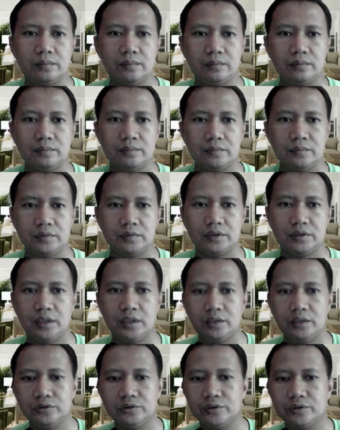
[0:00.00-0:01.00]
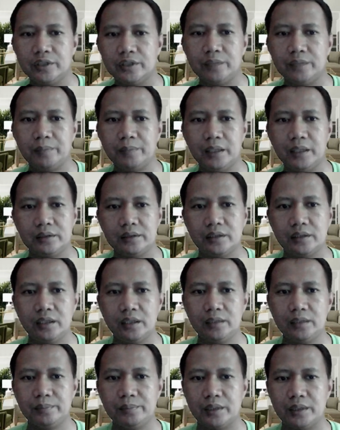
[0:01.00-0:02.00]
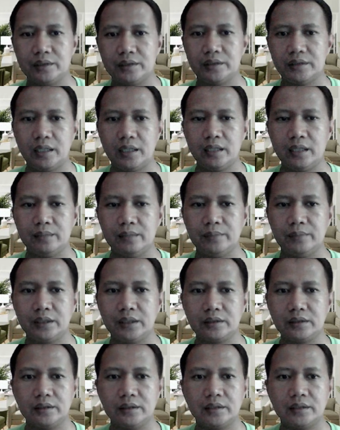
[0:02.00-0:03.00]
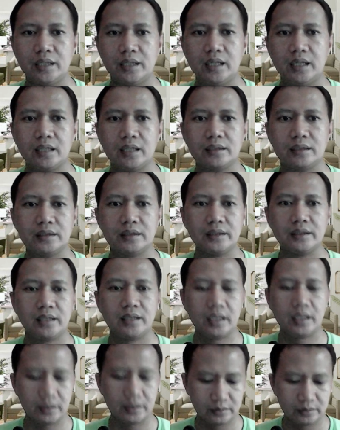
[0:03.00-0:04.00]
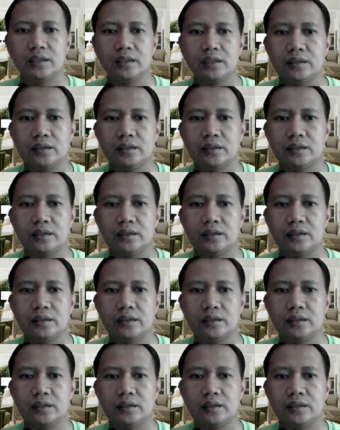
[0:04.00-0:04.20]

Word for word: Selanjutnya pada baris alamat kita ketikkan